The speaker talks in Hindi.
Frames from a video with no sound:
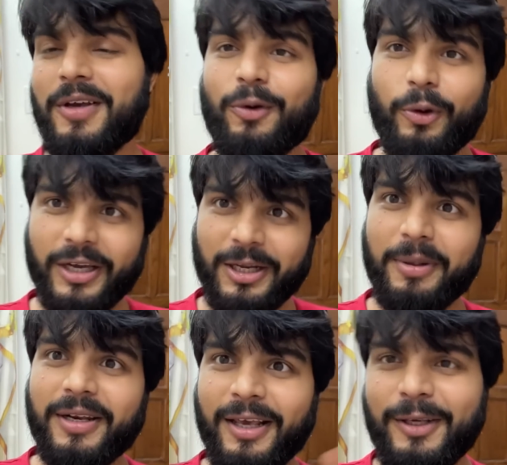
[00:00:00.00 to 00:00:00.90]
और अगर मैं
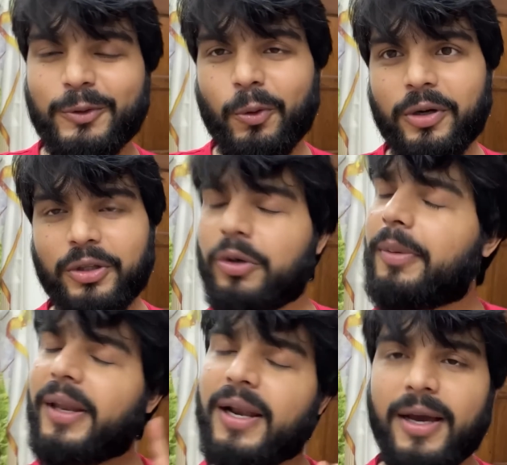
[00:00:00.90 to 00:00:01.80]
नहीं सोऊंगा क्योंकि
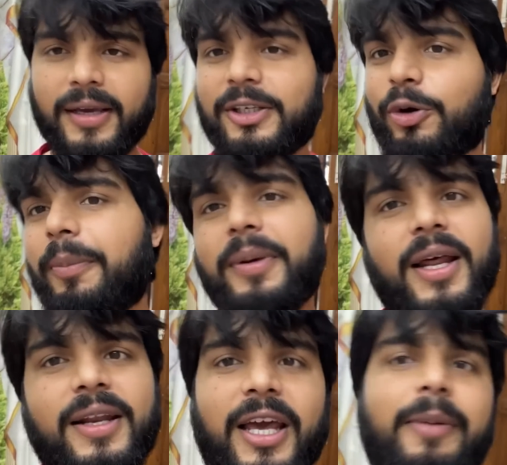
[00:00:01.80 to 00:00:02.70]
मैं नहा के जाऊंगा बिना
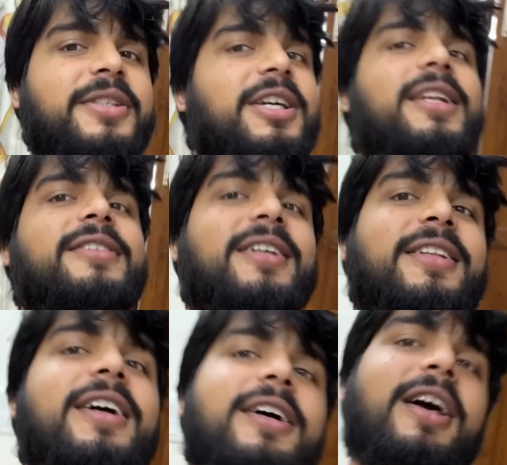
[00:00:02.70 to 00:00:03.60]
नहाए मैं जा नहीं
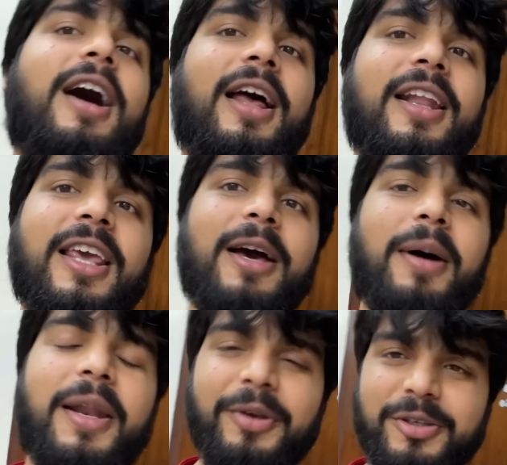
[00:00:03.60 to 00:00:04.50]
सकता हालांकि
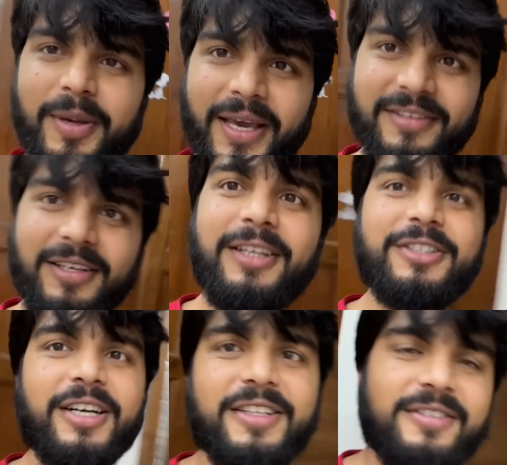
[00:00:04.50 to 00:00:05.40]
हमारे बीच में एक ऐसा
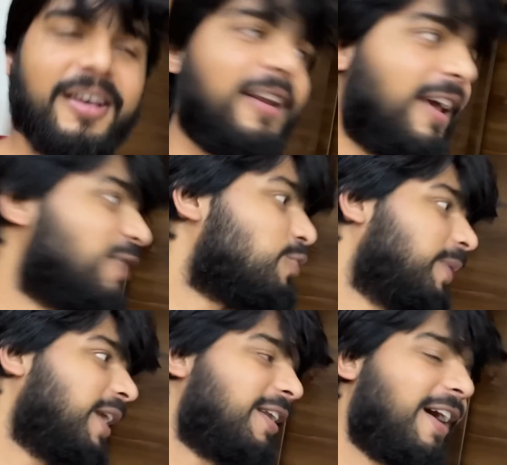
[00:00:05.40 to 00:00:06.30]
लीचर्ड इंसान है जो
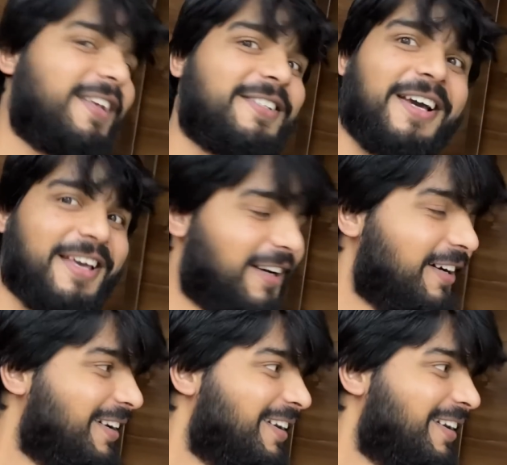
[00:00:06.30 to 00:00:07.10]
बिना नहाए जाएगा